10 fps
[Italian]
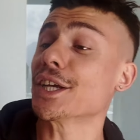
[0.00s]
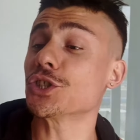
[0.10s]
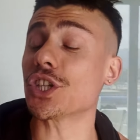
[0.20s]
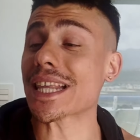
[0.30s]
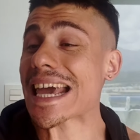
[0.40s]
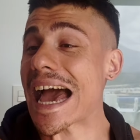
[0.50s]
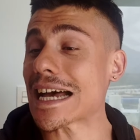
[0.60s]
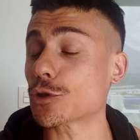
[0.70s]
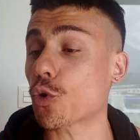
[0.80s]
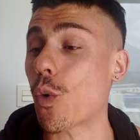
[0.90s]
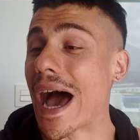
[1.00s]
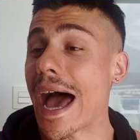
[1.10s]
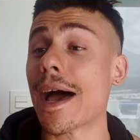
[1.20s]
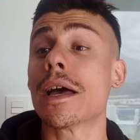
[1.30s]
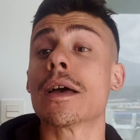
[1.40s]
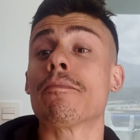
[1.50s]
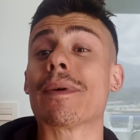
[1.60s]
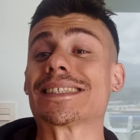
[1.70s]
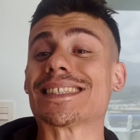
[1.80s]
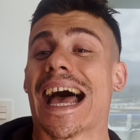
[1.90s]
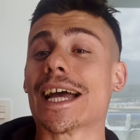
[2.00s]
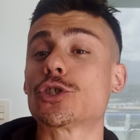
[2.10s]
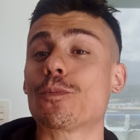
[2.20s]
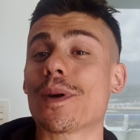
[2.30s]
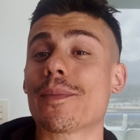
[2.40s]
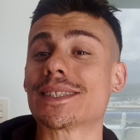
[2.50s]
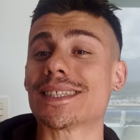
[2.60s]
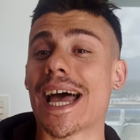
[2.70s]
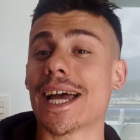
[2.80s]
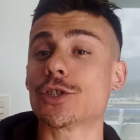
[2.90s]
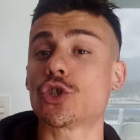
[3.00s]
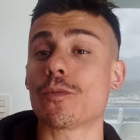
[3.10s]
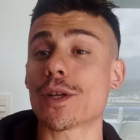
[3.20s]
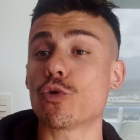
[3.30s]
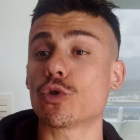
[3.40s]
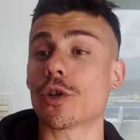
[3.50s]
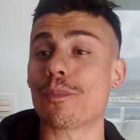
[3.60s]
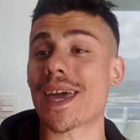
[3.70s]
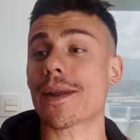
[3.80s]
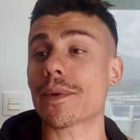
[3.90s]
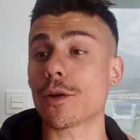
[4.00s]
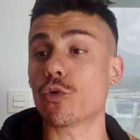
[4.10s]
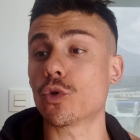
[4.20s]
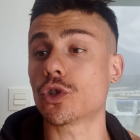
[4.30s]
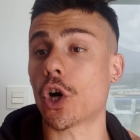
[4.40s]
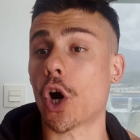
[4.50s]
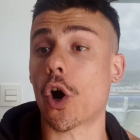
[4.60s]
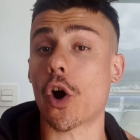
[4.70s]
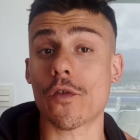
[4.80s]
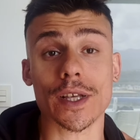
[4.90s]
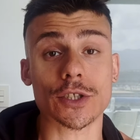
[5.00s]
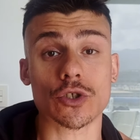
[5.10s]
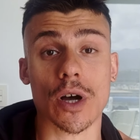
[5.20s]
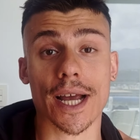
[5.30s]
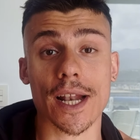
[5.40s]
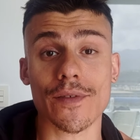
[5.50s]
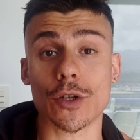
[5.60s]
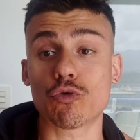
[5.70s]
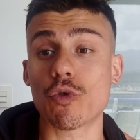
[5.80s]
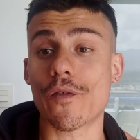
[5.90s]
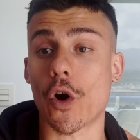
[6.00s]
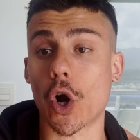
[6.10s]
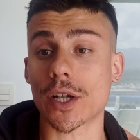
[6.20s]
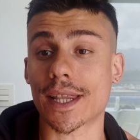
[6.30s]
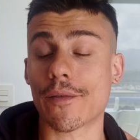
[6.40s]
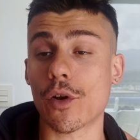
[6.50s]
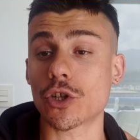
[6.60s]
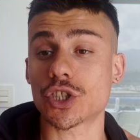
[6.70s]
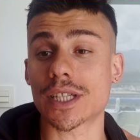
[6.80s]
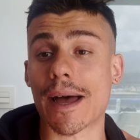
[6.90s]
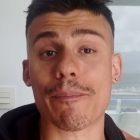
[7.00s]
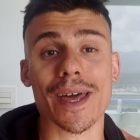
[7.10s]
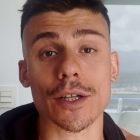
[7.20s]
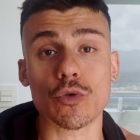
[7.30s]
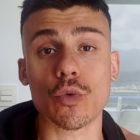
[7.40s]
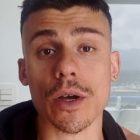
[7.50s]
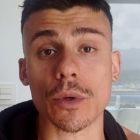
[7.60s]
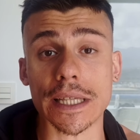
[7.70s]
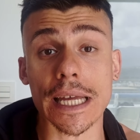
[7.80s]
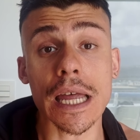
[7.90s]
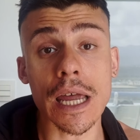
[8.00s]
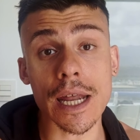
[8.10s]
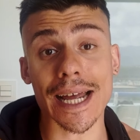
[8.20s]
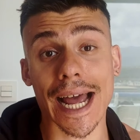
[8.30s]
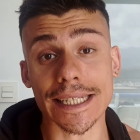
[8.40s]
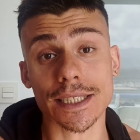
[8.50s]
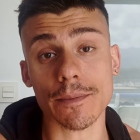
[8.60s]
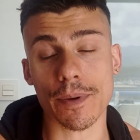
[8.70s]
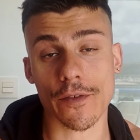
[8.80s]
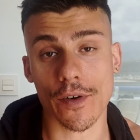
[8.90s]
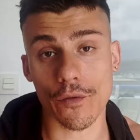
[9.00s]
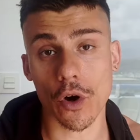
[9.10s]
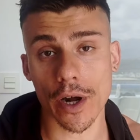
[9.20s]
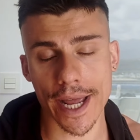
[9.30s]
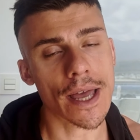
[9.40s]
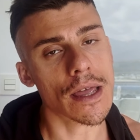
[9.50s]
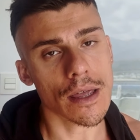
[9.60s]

segnato qua, messaggio per messaggio, minuto per minuto. Ho visto anche il video due volte a velocità per due, quindi ragazzi, per favore,